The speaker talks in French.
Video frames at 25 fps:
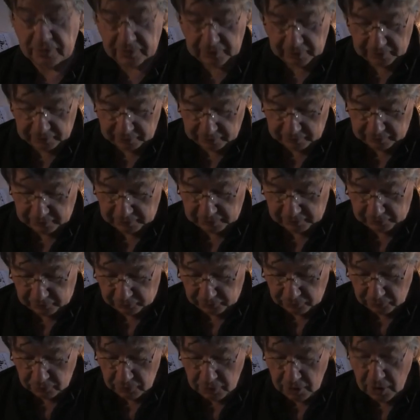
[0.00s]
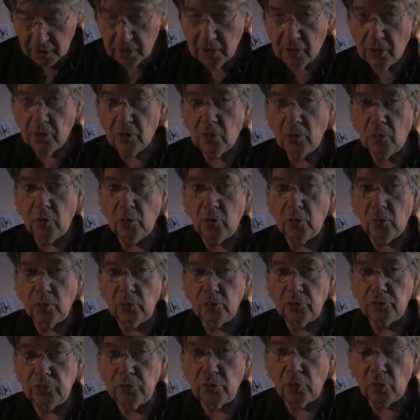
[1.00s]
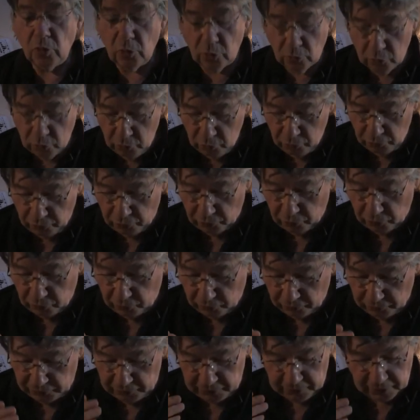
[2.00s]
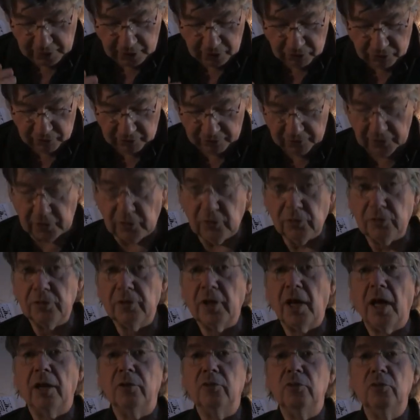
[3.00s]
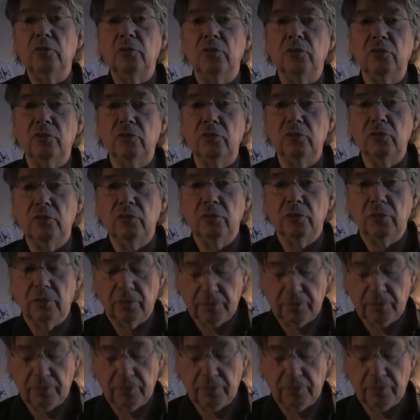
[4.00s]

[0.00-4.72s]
cette sensation, on se recouvre le visage avec le drap du dessus.